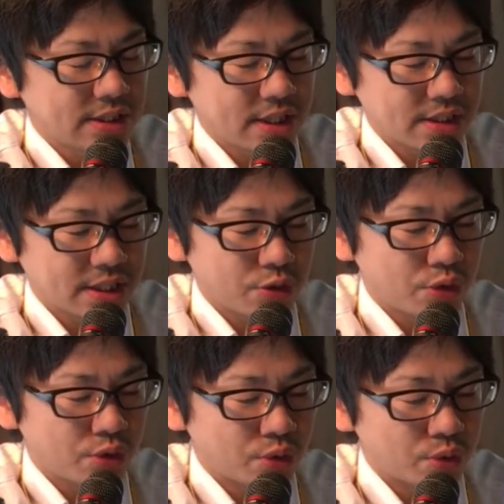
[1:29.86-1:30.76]
生した
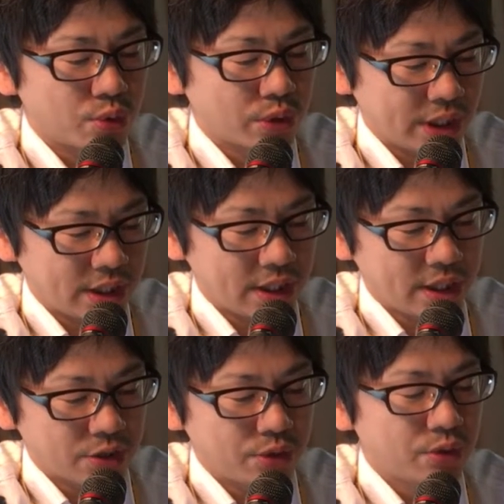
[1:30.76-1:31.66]
時の動き
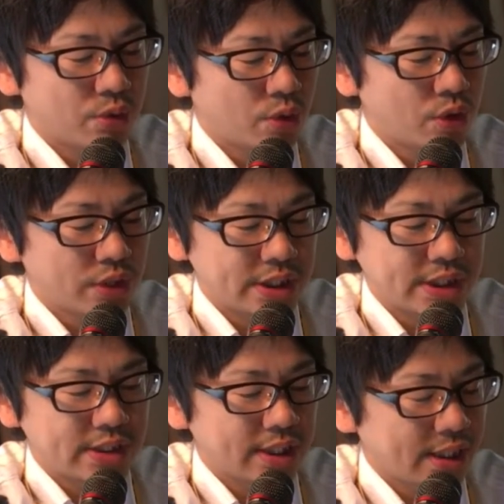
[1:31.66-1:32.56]
というのを
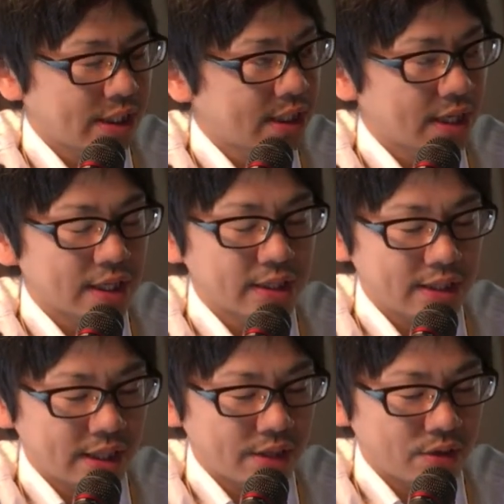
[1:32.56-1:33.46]
実際に
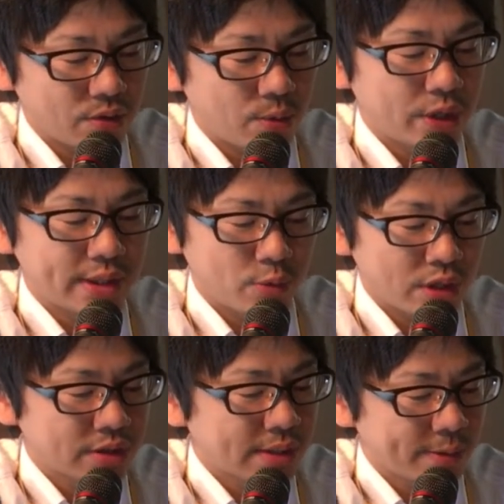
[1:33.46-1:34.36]
体で覚えても
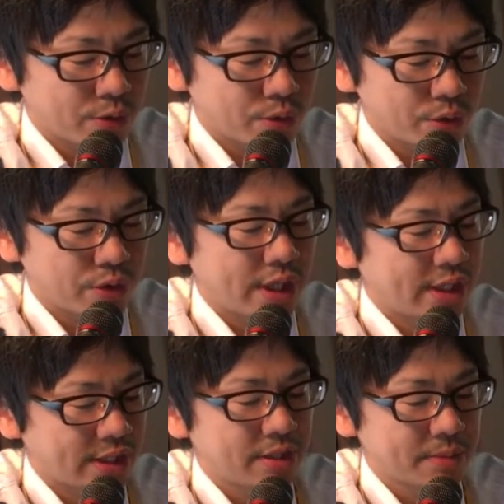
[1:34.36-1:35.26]
らうための訓練
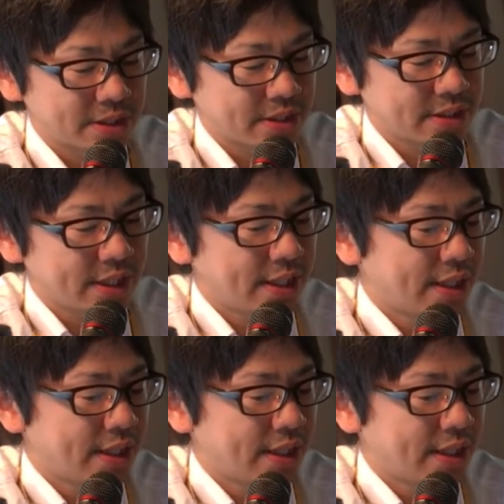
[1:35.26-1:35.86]
になります、